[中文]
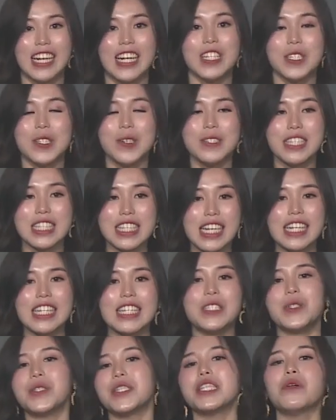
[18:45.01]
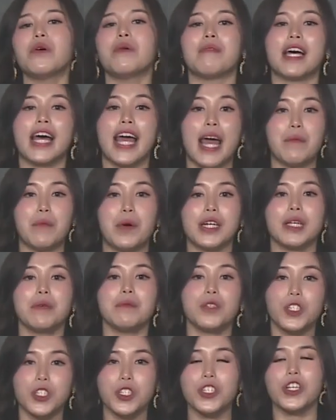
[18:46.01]
所以这个就是我们 Hemohim
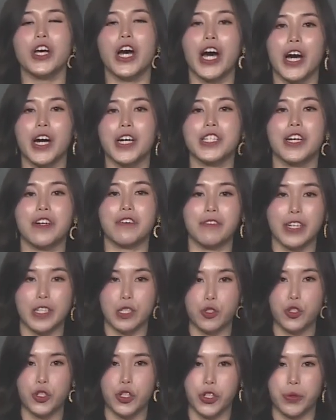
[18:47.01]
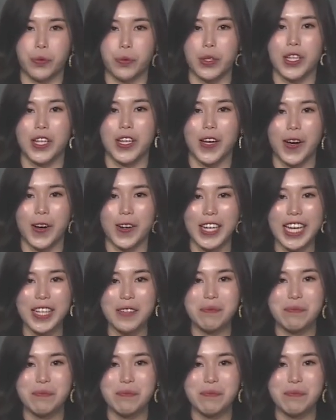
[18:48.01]
适合的人群，OK？